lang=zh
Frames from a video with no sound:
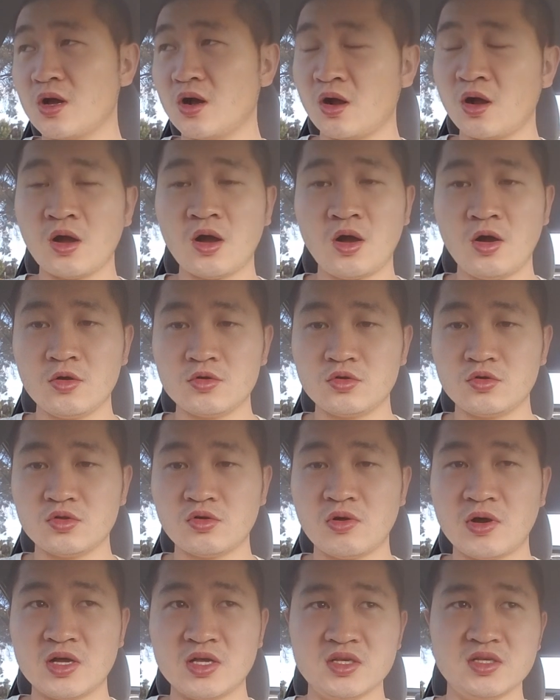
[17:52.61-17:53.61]
而澳洲的
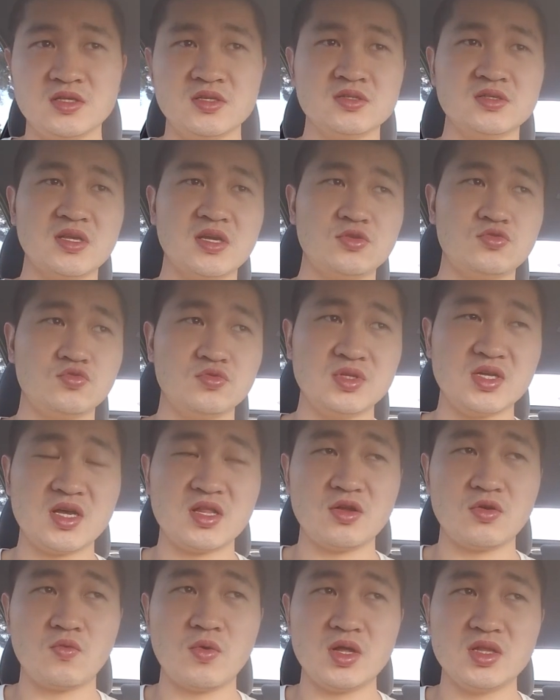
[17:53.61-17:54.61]
话，已经在逐
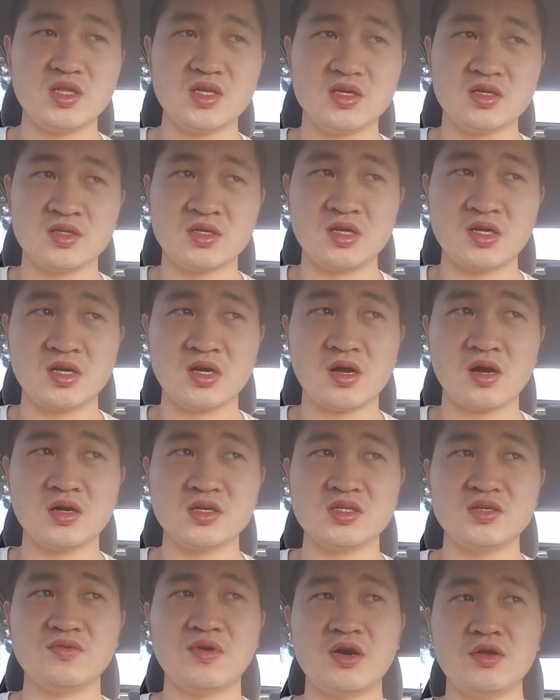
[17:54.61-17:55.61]
渐的关停这个二
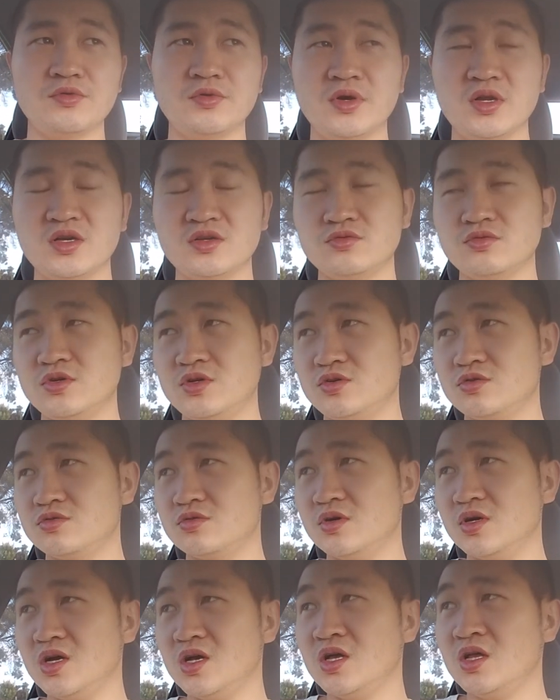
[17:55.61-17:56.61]
G 网络了，所以
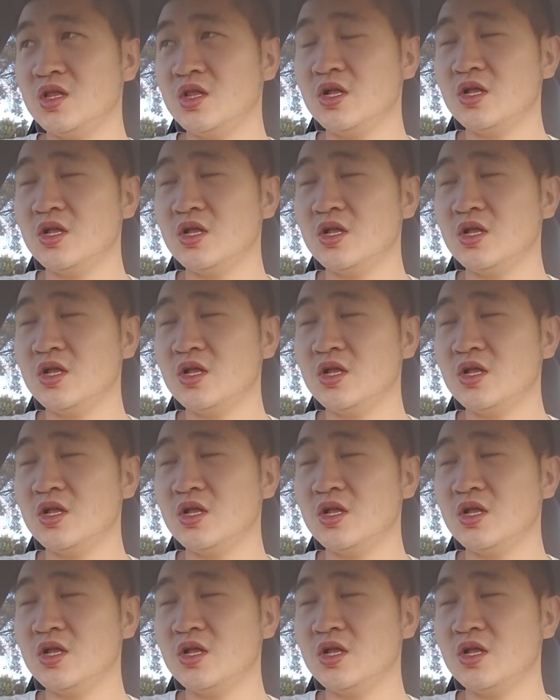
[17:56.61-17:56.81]
说，